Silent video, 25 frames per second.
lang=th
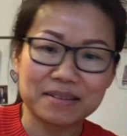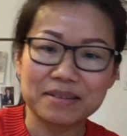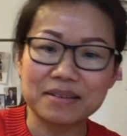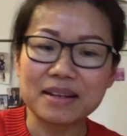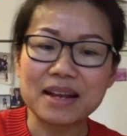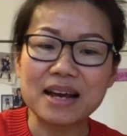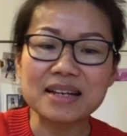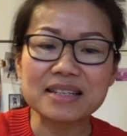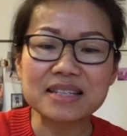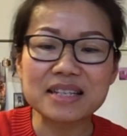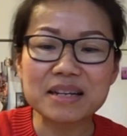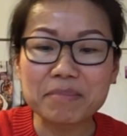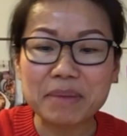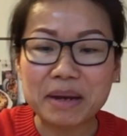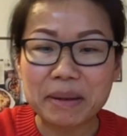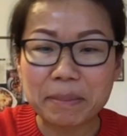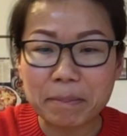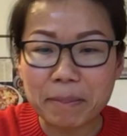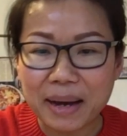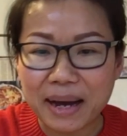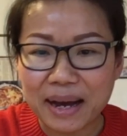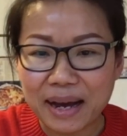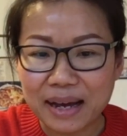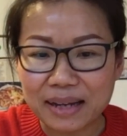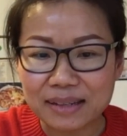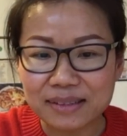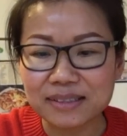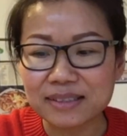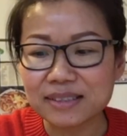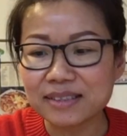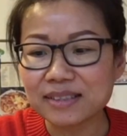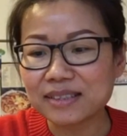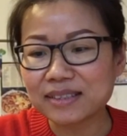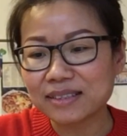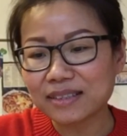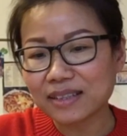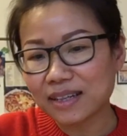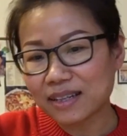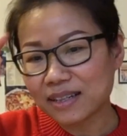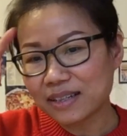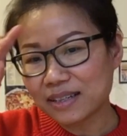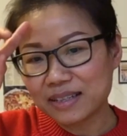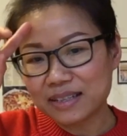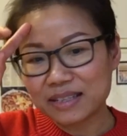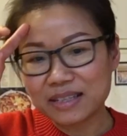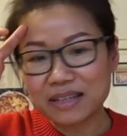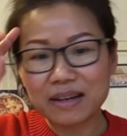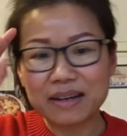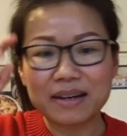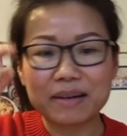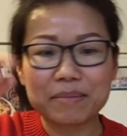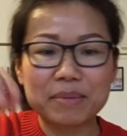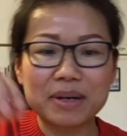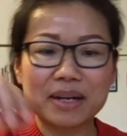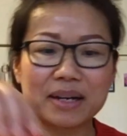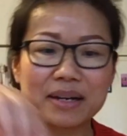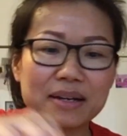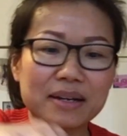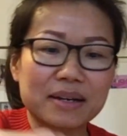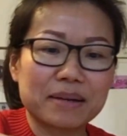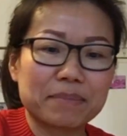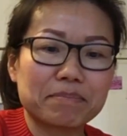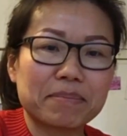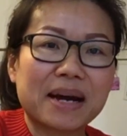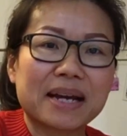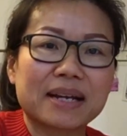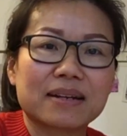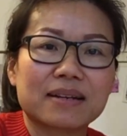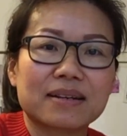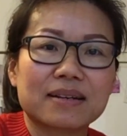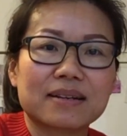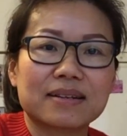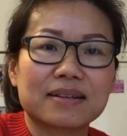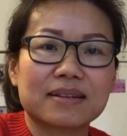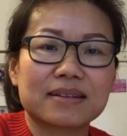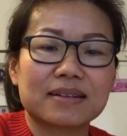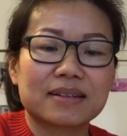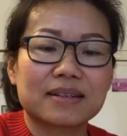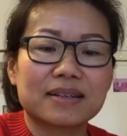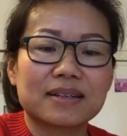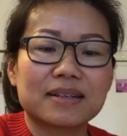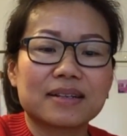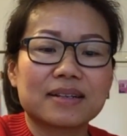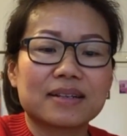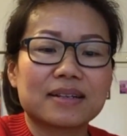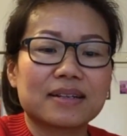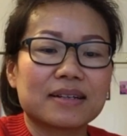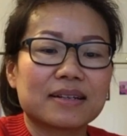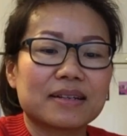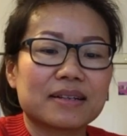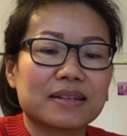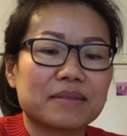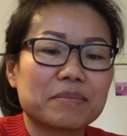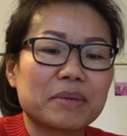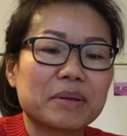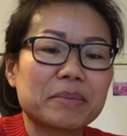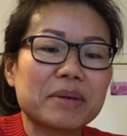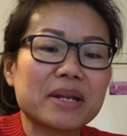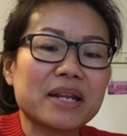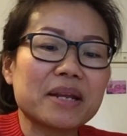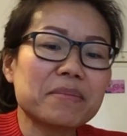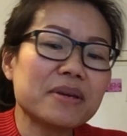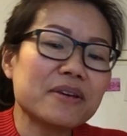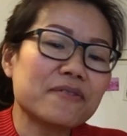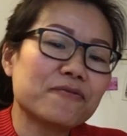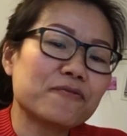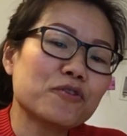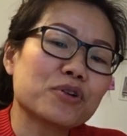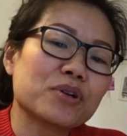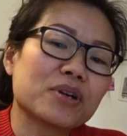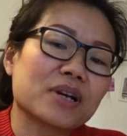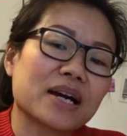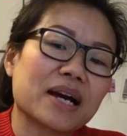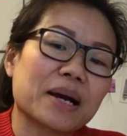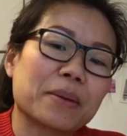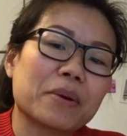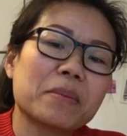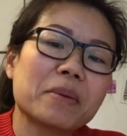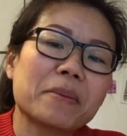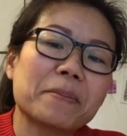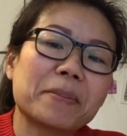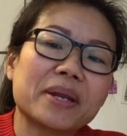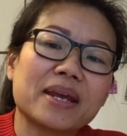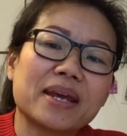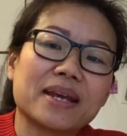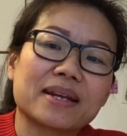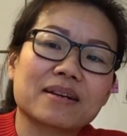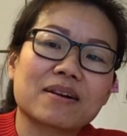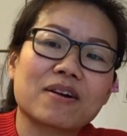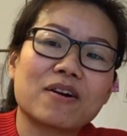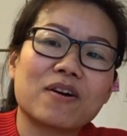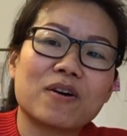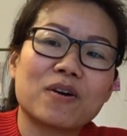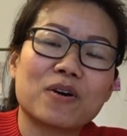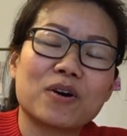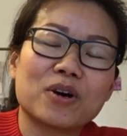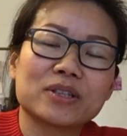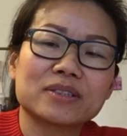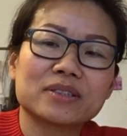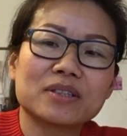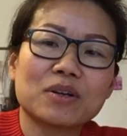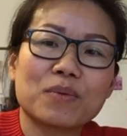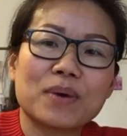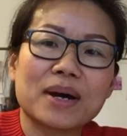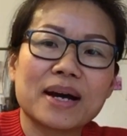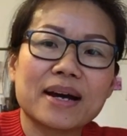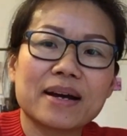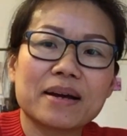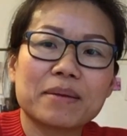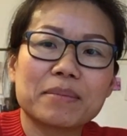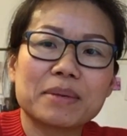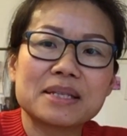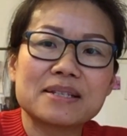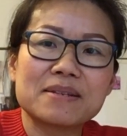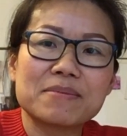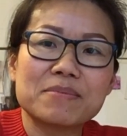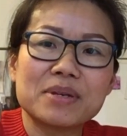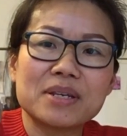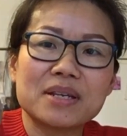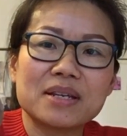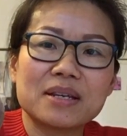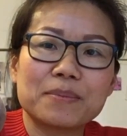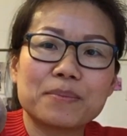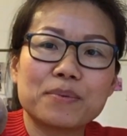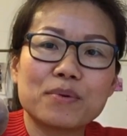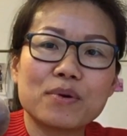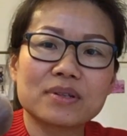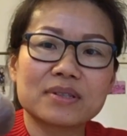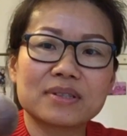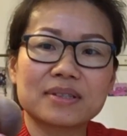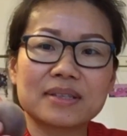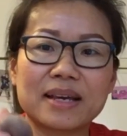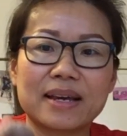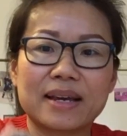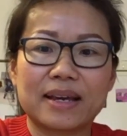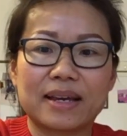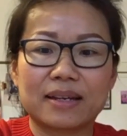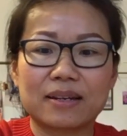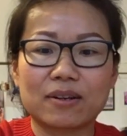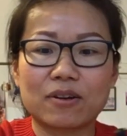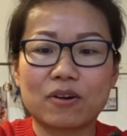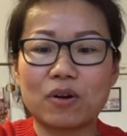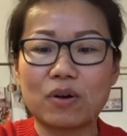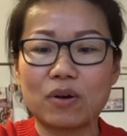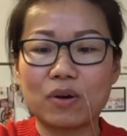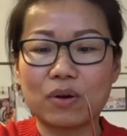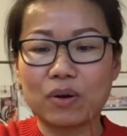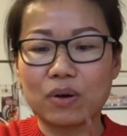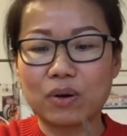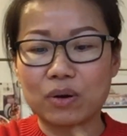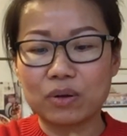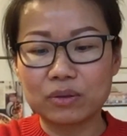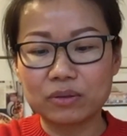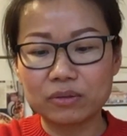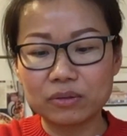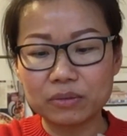น่าจะหมาดดขึ้น ก็เลยจะมาปัดมันไม่ได้มีฝุ่นหรอกค่ะว่ามันเป็นเห็ดขอน แต่ว่ามันจะมีพวกเศษของ